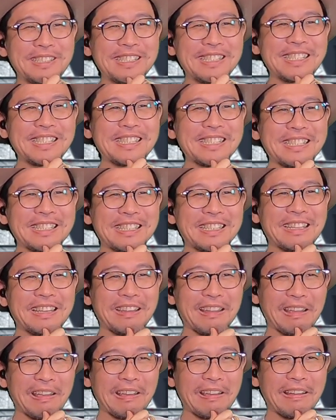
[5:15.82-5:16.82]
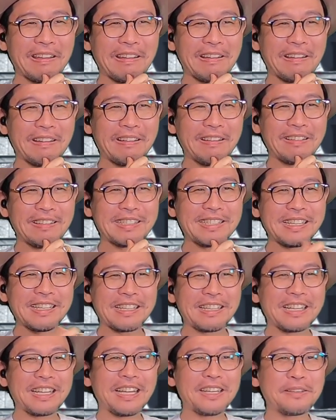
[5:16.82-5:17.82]
いちいって。
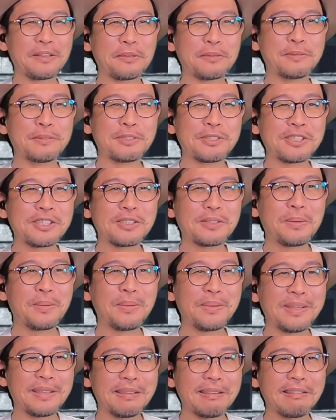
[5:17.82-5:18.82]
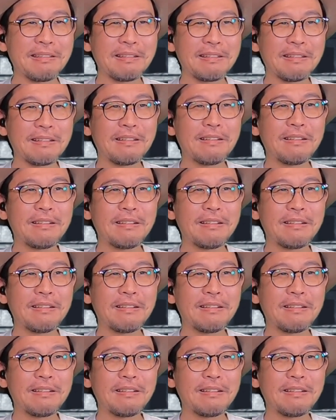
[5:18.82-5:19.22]
前回のあの、牛といい。